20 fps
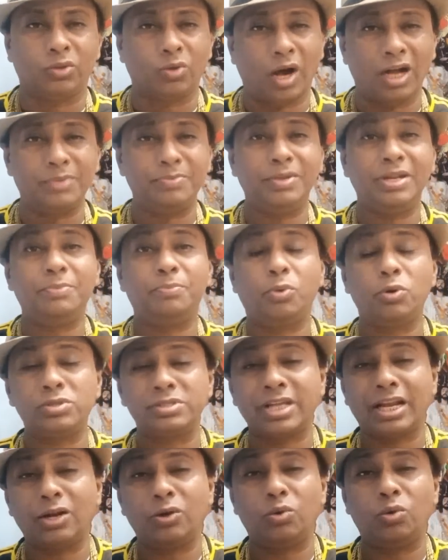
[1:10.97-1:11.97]
तो आज मैंने
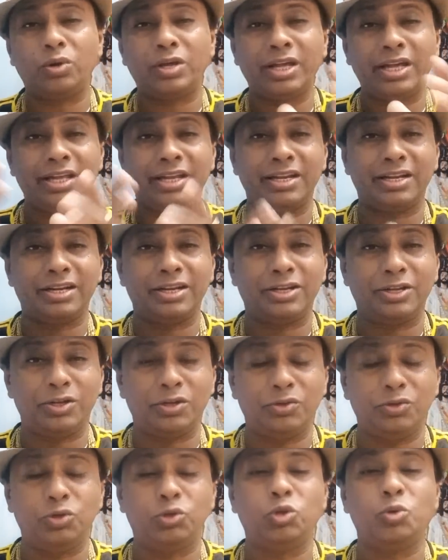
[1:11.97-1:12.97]
बहुत सारे लोगों के
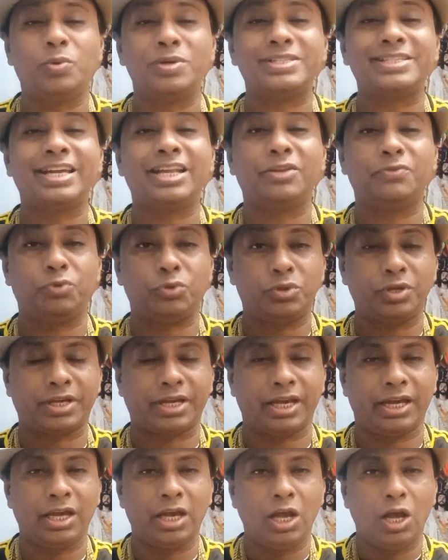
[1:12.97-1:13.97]
यूट्यूबर्स के रिव्यू
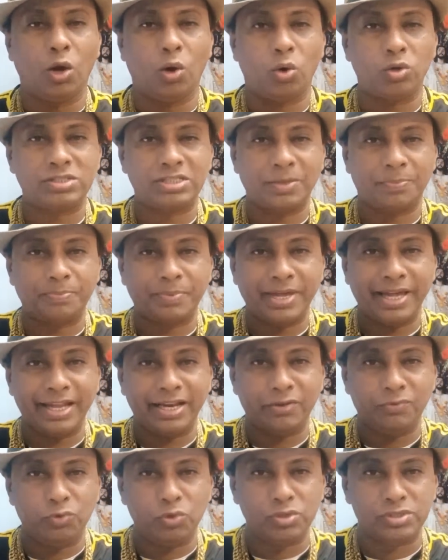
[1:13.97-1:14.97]
देखे और
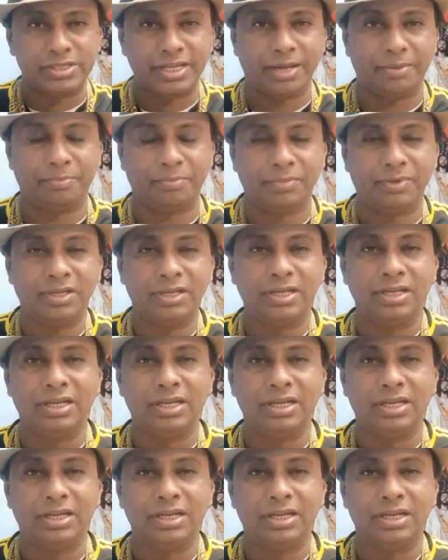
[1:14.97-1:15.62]
सबके रिव्यू सेम